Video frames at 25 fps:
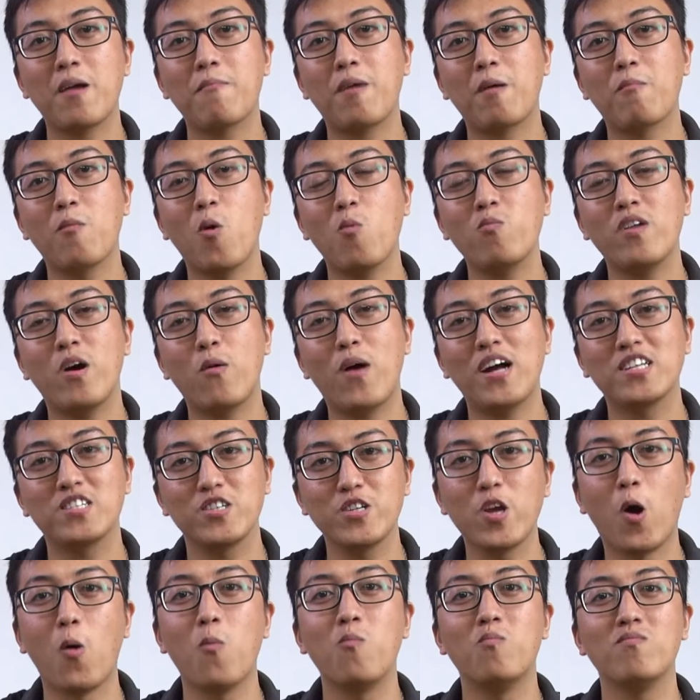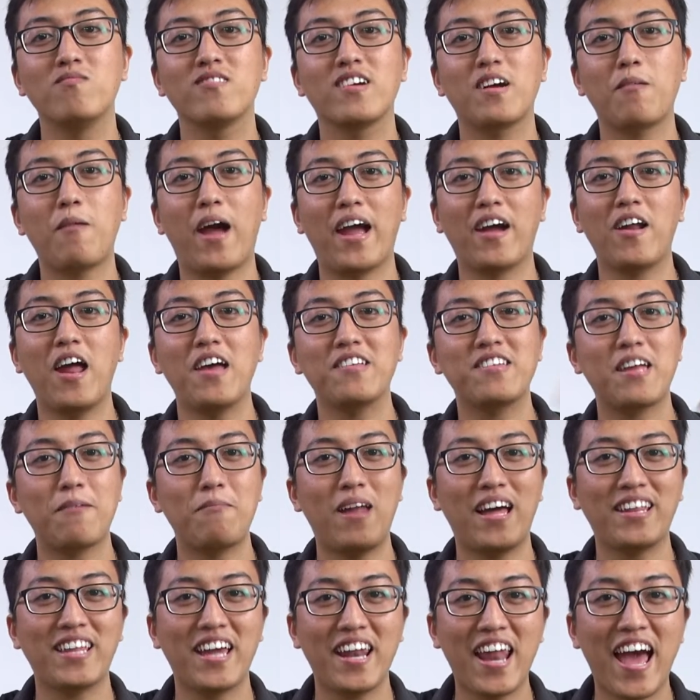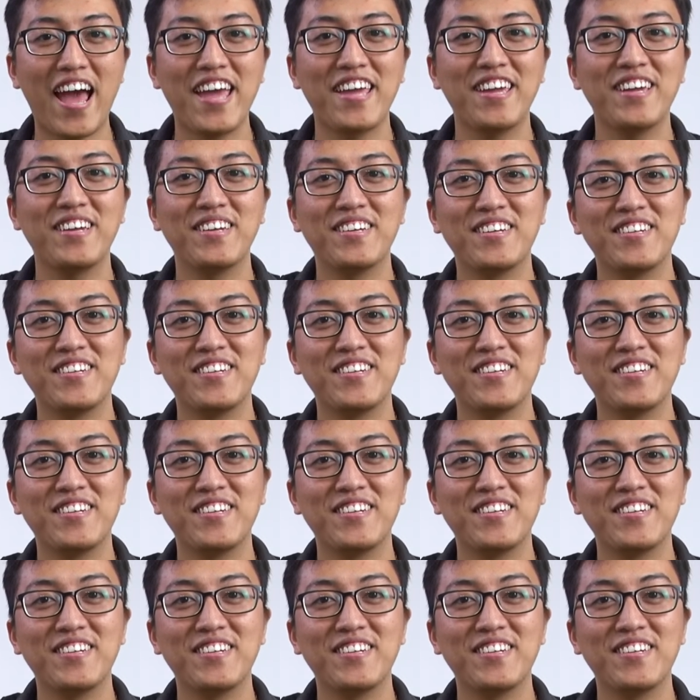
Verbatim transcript: máy MacBook đã qua sử dụng các bạn có thể xem lại tại đây